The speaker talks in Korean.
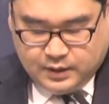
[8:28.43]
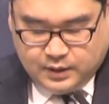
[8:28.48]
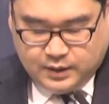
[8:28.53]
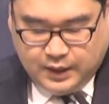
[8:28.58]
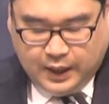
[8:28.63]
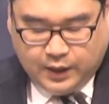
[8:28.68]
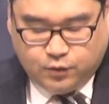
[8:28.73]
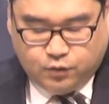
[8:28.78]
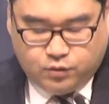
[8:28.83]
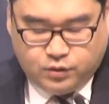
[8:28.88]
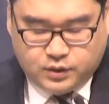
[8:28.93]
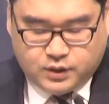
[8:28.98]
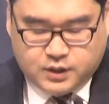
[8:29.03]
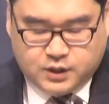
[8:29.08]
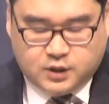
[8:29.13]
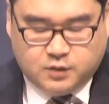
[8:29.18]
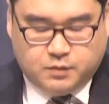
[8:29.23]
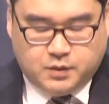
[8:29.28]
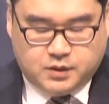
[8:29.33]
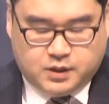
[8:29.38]
야이로는
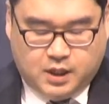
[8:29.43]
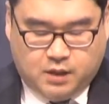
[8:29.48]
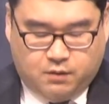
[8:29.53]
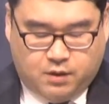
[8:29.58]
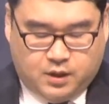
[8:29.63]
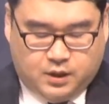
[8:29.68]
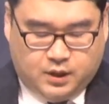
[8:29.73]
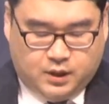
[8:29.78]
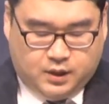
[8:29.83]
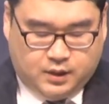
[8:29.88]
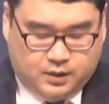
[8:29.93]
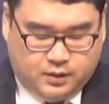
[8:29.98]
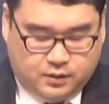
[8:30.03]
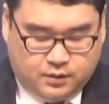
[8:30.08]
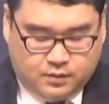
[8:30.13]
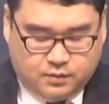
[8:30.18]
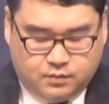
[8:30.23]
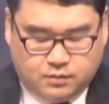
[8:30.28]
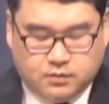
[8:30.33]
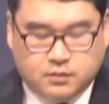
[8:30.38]
지금의 상황이
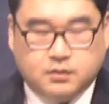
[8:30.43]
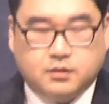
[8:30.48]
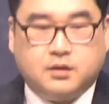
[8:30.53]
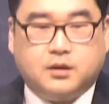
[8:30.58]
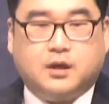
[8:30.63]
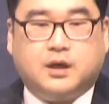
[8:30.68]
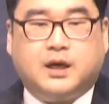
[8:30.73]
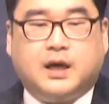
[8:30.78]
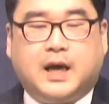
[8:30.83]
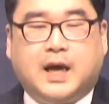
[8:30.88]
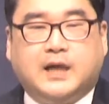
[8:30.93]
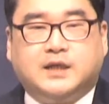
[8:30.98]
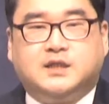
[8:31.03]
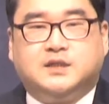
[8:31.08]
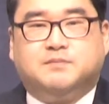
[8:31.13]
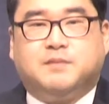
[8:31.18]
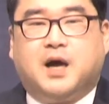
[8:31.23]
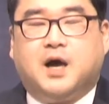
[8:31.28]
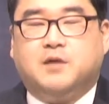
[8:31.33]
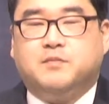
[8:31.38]

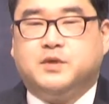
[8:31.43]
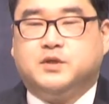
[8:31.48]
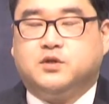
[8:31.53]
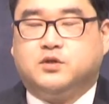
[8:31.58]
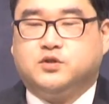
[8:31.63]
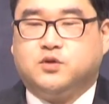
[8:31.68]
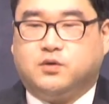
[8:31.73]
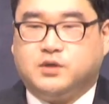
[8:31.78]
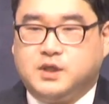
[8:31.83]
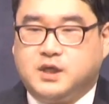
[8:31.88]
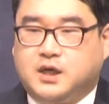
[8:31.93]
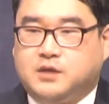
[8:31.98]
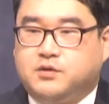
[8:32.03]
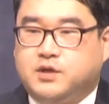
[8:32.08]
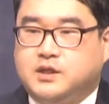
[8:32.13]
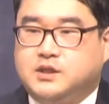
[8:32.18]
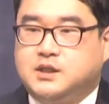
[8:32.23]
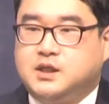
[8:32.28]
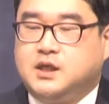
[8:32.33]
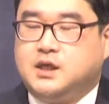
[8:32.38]
아직 마음에서 정리가
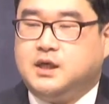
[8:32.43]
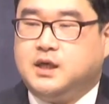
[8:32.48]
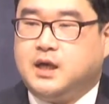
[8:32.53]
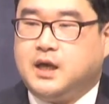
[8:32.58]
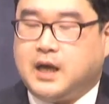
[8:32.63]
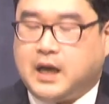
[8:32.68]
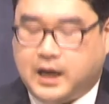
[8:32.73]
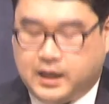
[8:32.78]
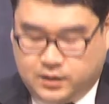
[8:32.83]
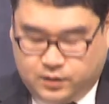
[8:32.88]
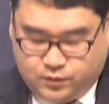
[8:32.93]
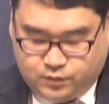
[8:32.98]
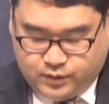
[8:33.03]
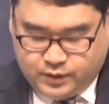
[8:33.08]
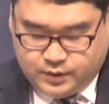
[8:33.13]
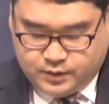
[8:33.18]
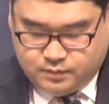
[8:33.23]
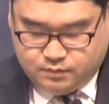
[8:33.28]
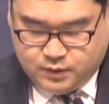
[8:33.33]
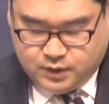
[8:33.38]
되지 않고
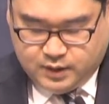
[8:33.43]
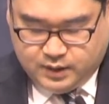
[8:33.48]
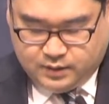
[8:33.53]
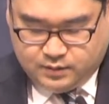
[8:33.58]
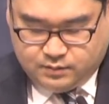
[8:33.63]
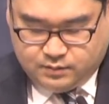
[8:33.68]
있습니다.